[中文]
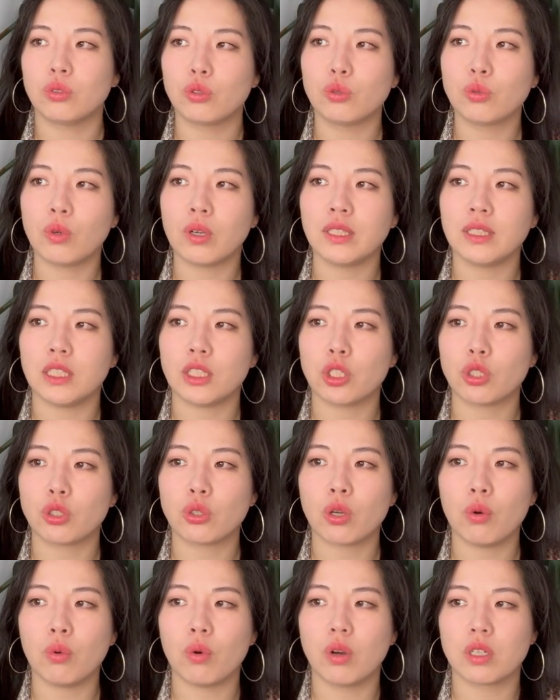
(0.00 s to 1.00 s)
如果你是
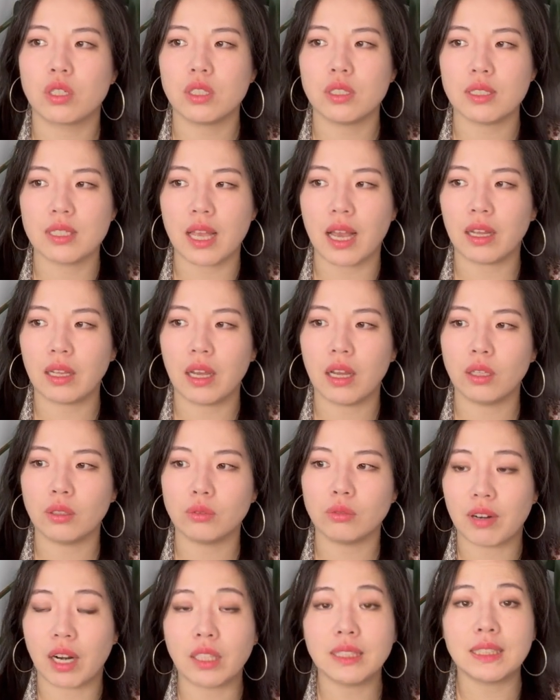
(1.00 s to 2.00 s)
说我是想要
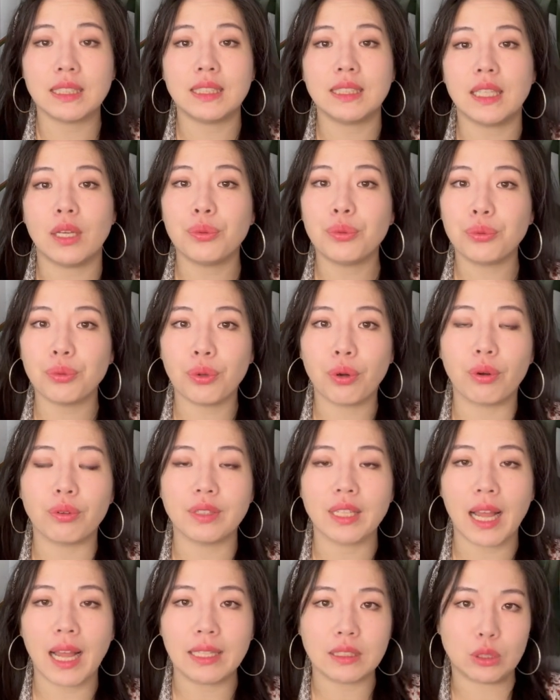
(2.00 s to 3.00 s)
玩极限运动，
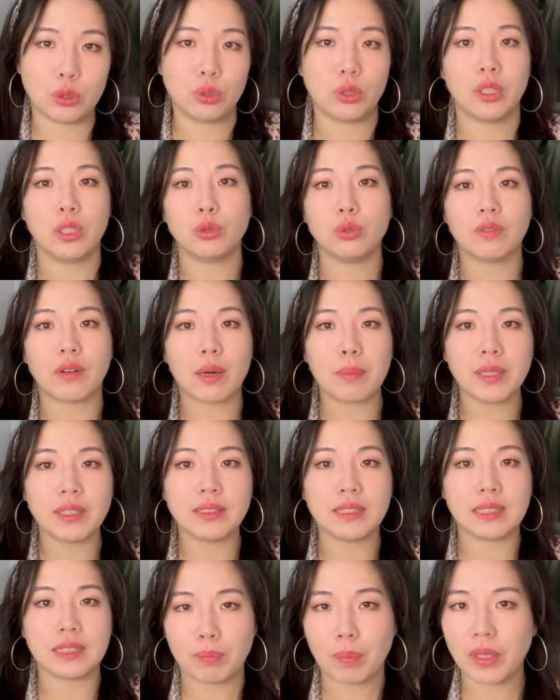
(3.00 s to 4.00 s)
那你可以去玩
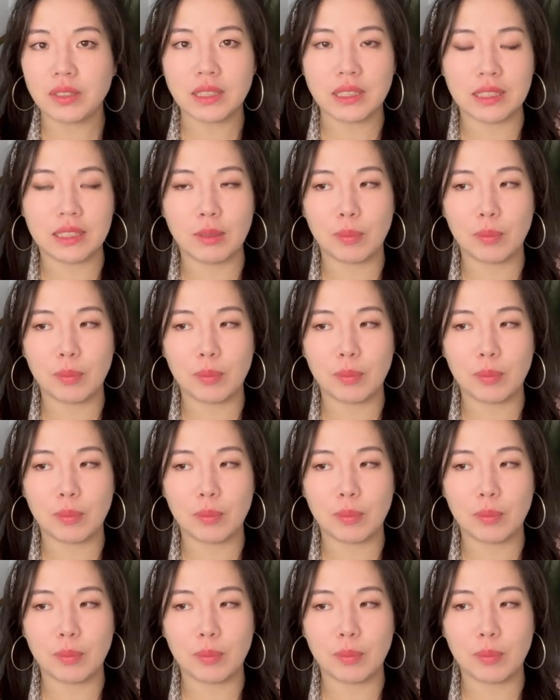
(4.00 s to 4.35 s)
蹦极、蹦。